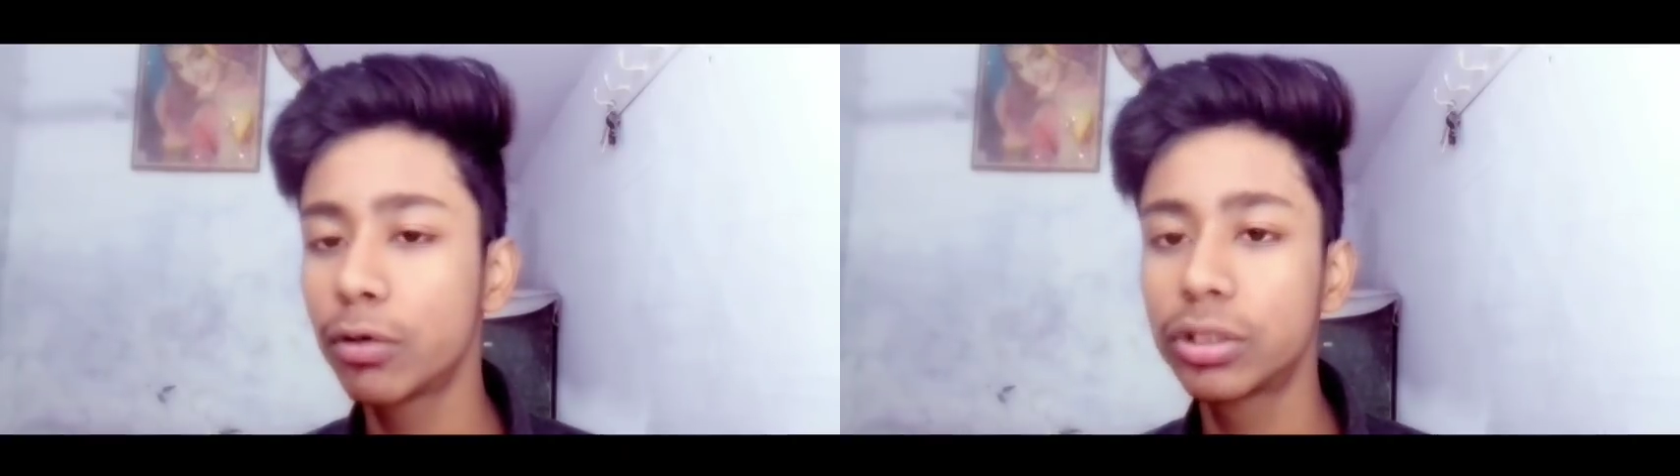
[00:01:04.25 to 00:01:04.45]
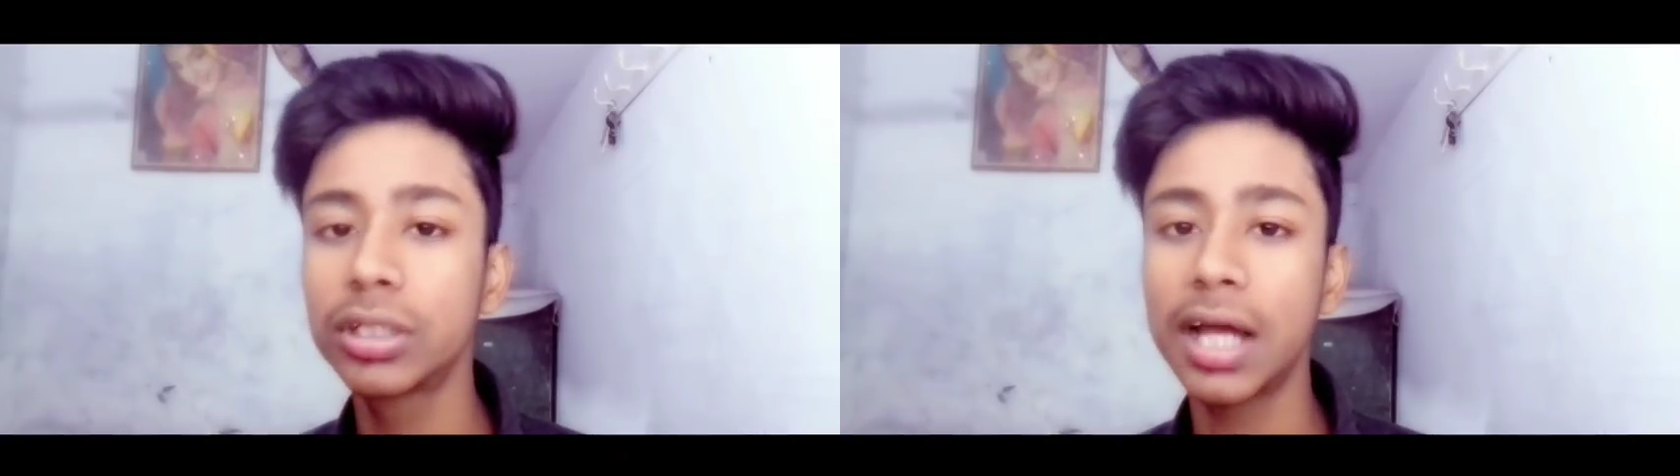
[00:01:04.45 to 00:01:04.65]

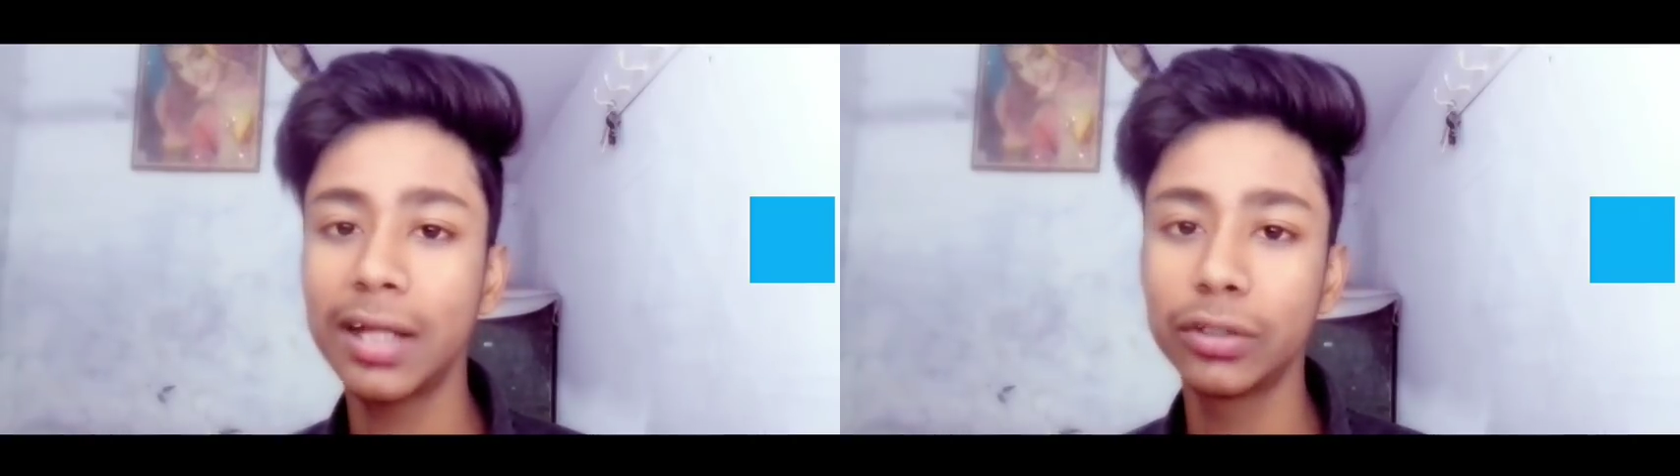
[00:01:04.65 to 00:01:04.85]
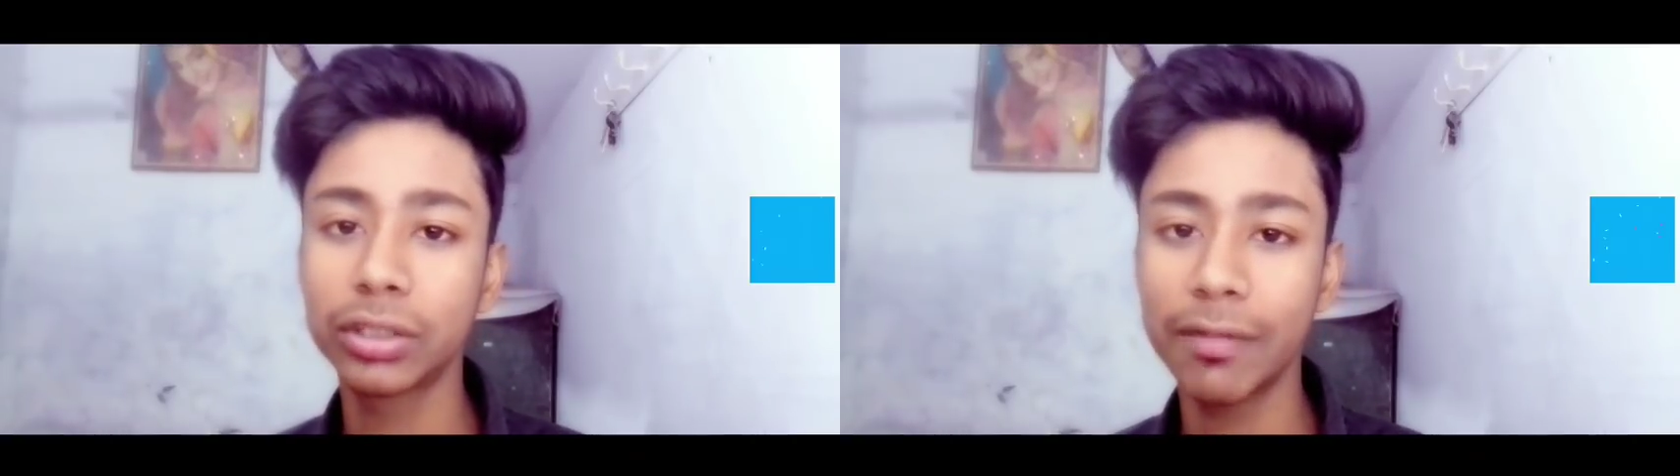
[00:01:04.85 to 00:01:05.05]
कुछ
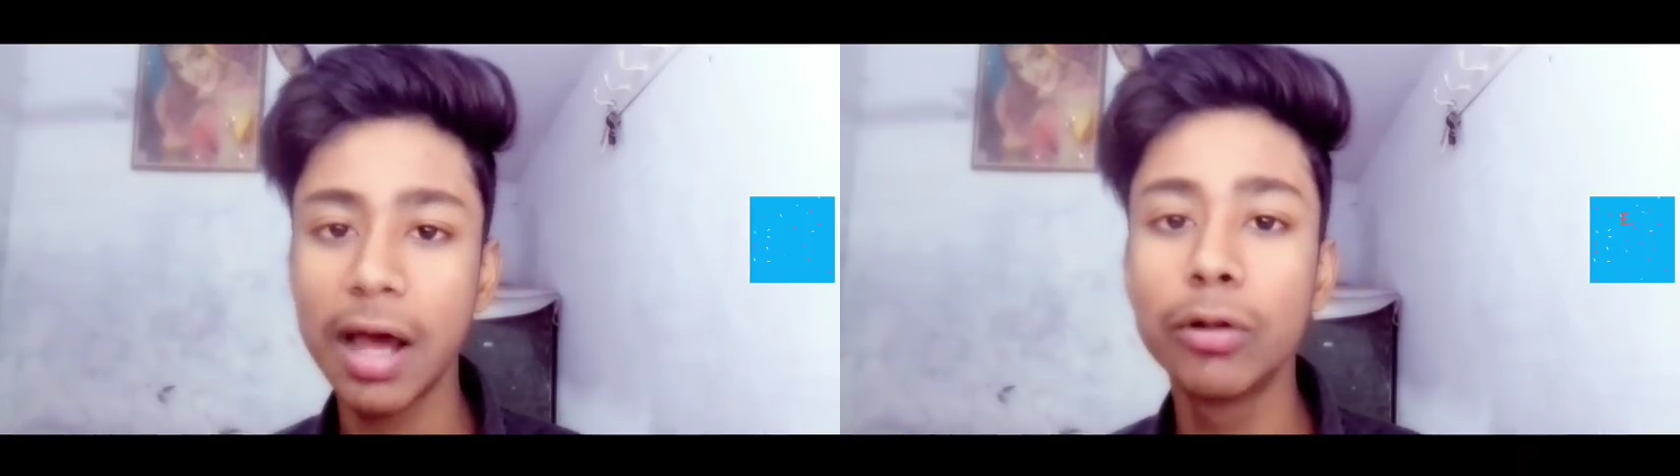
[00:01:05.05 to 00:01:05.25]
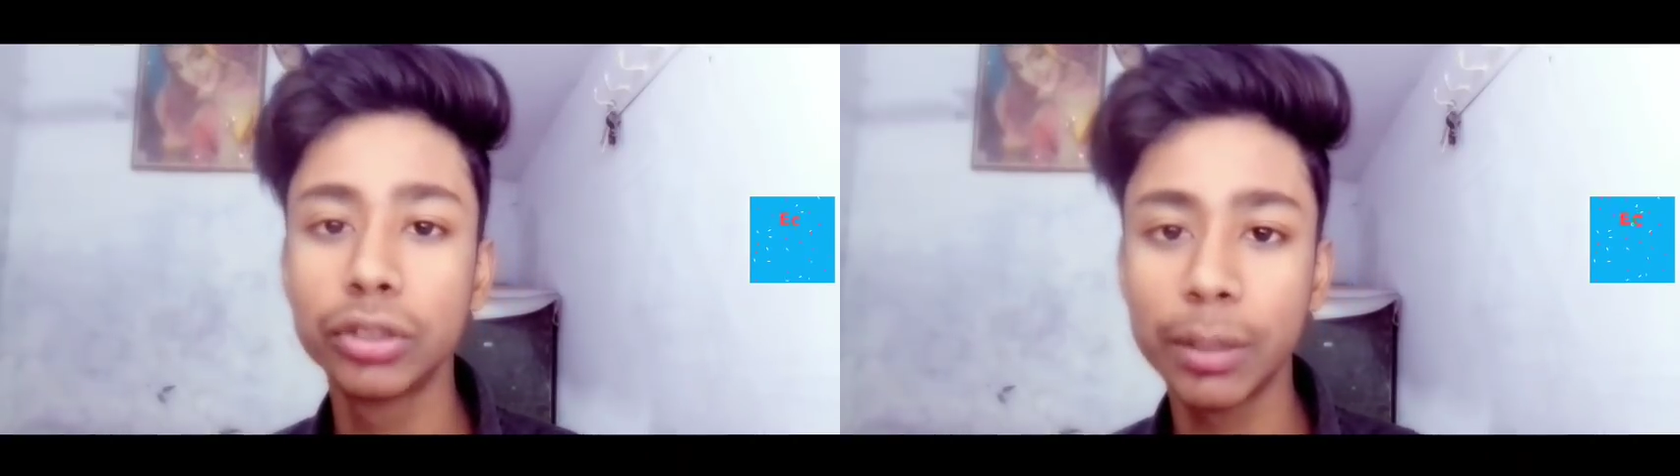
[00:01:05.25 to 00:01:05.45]
है जो
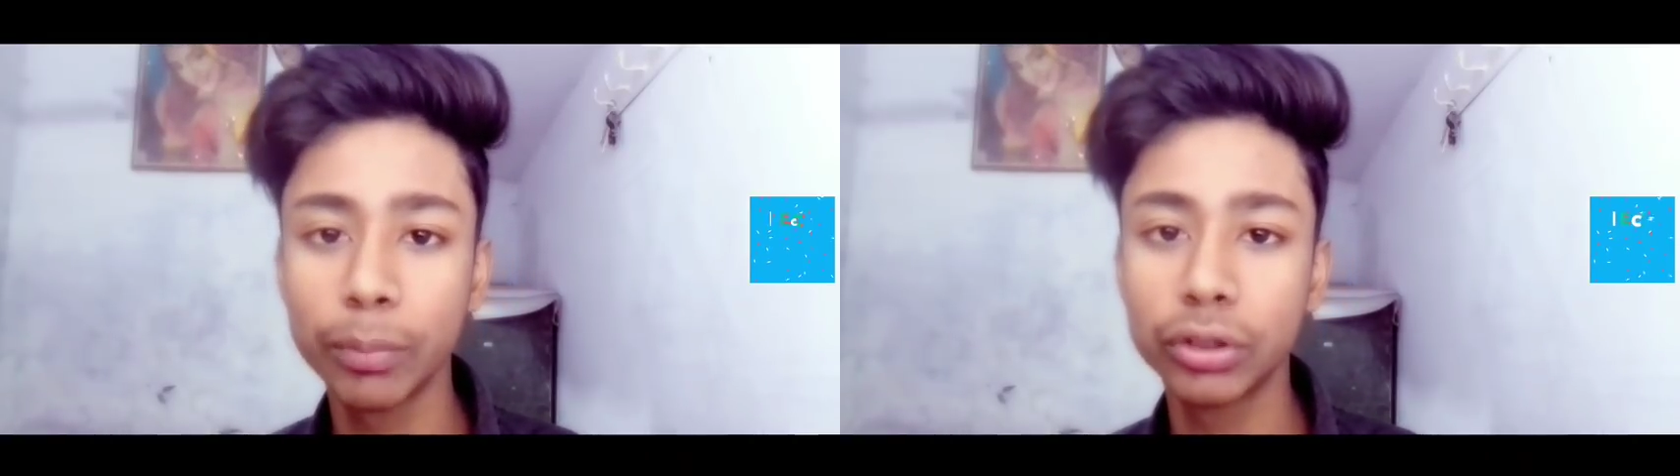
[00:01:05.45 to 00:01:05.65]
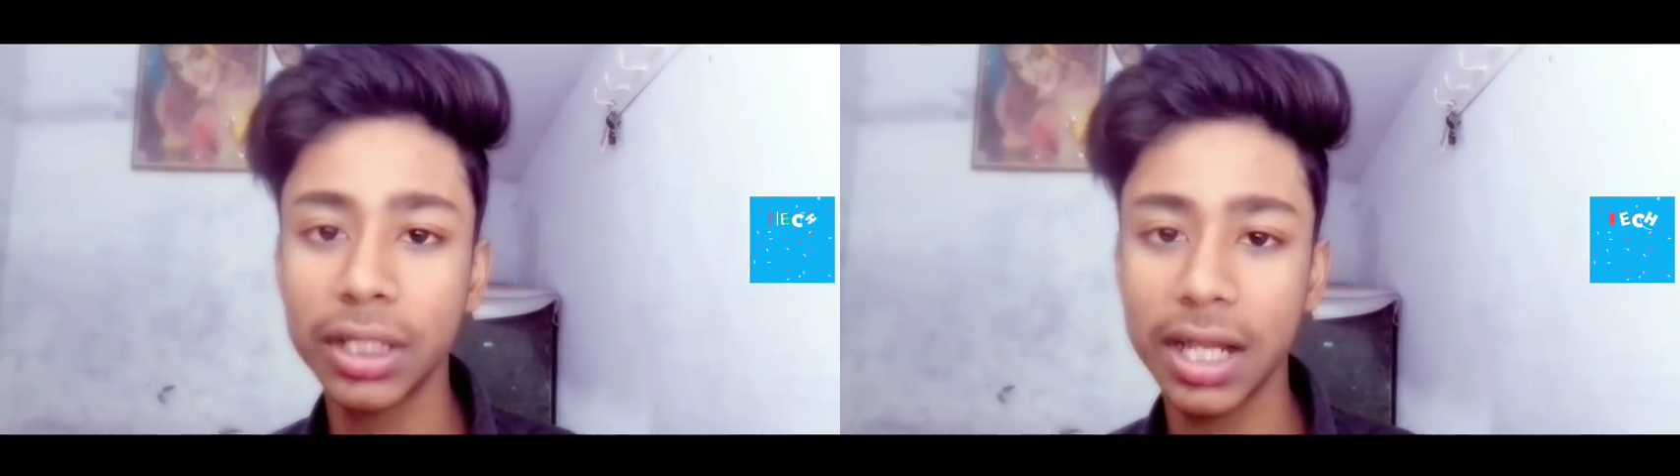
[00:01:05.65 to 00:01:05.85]
सवाल उनसे
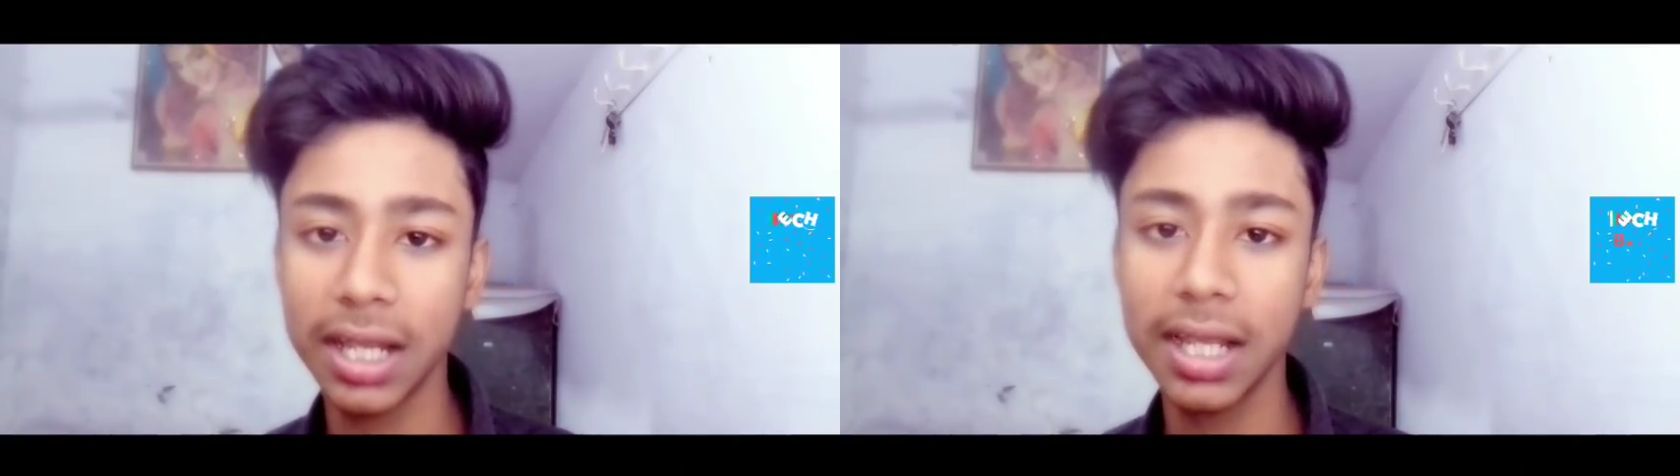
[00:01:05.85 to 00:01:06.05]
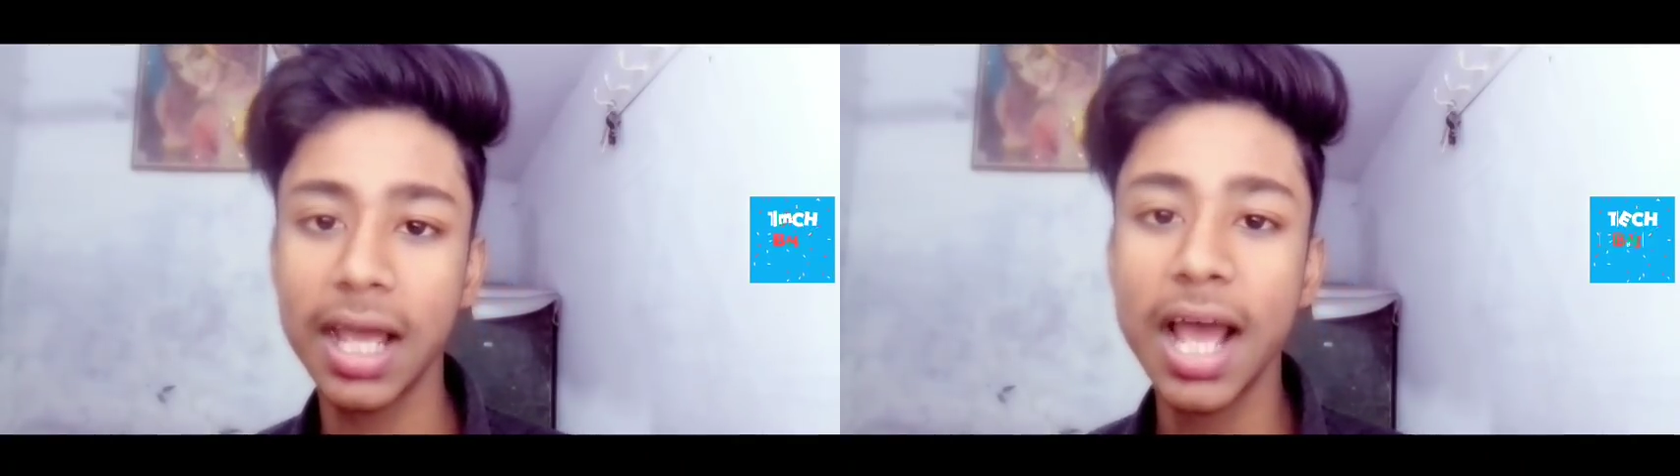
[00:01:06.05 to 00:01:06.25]
पूछे कि